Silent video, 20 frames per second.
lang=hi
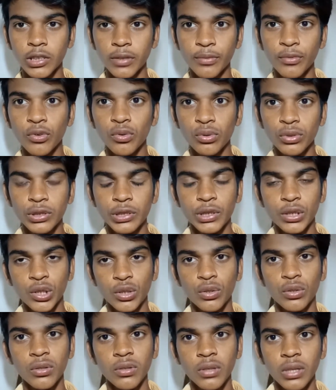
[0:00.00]
आपको कुछ
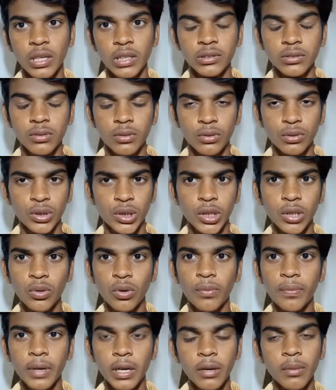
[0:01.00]
न्यू न्यू एक्सक्लूसिव
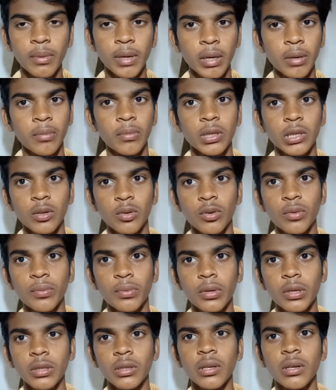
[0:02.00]
ऑफर के बारे में बताऊंगा
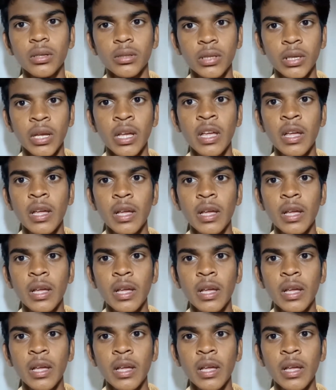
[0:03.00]
पूरी तरह से